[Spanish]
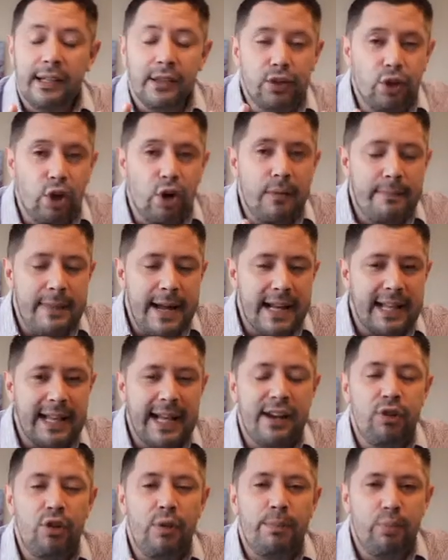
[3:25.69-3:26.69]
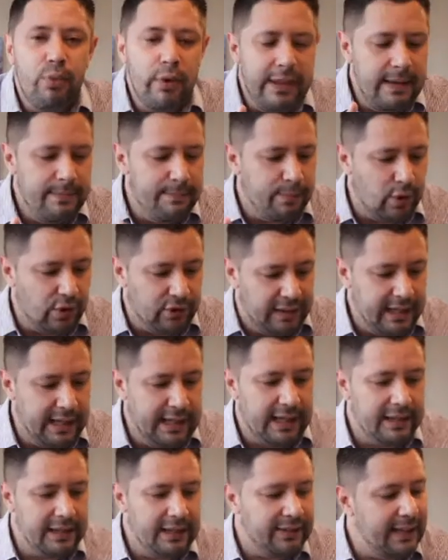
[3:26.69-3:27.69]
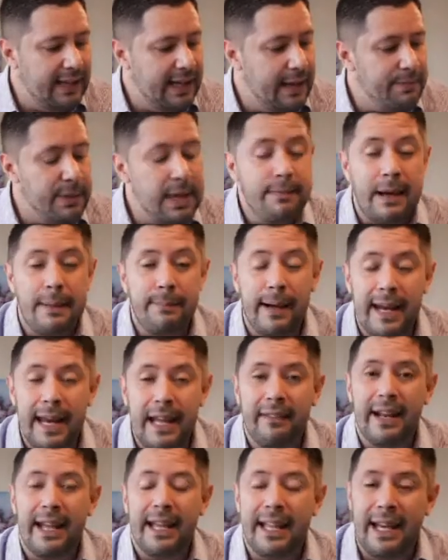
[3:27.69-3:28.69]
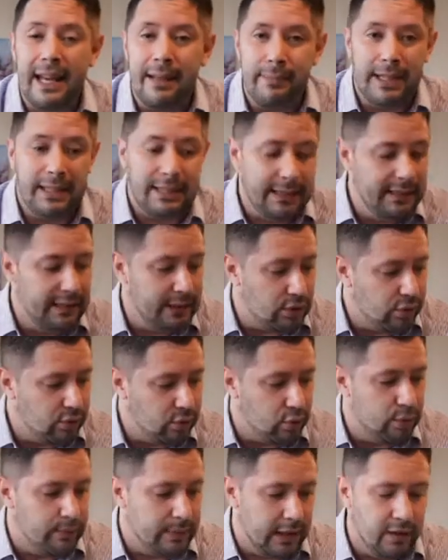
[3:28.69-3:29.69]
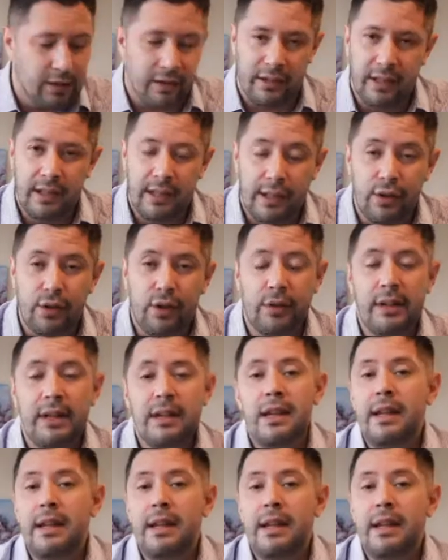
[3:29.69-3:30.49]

dos marcas no pueden poseer, dice la misma palabra en la mente del consumidor. ¿no?